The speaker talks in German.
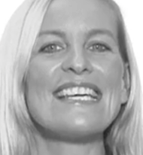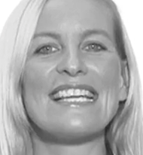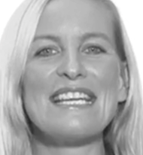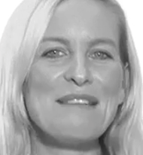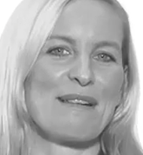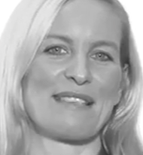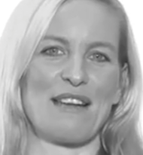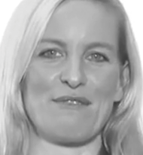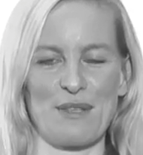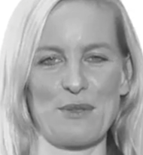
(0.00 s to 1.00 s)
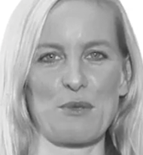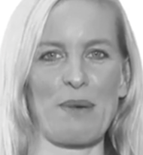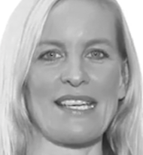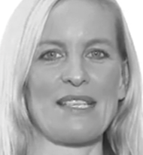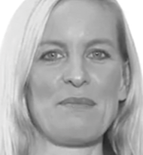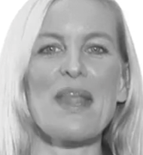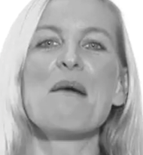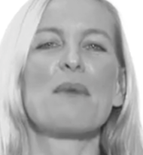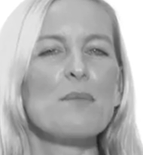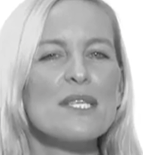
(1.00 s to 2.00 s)
Ich liebe es einfach zu sprechen.
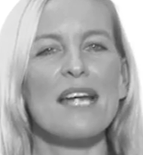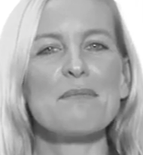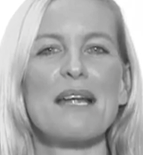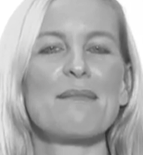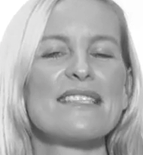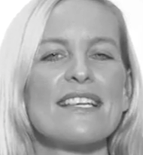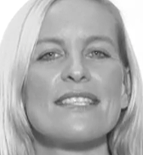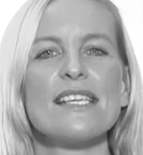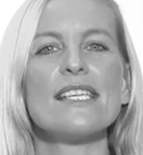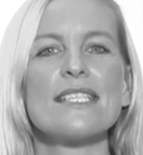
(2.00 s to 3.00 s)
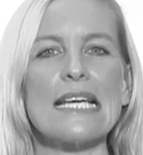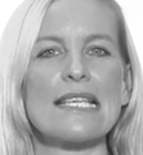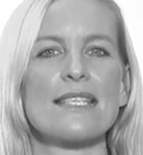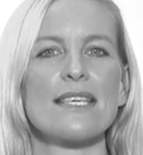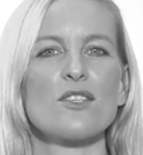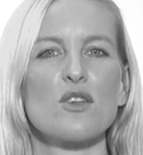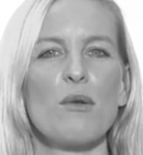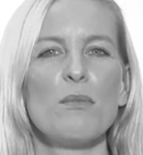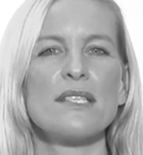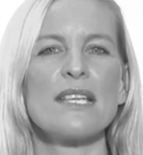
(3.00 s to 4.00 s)
Meine Mutter hat mir damals erzählt, dass ich
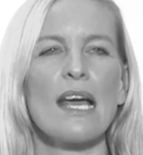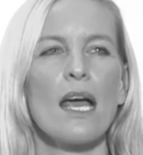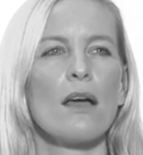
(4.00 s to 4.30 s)
schon mit